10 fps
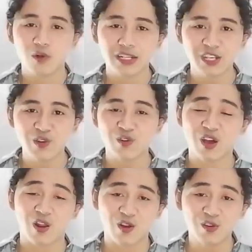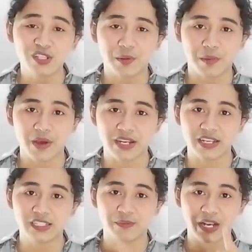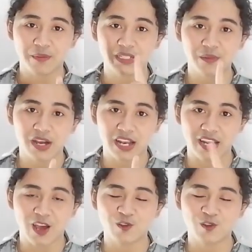Well Cinggu, kalau aku secara pribadi sependapat sama kalian,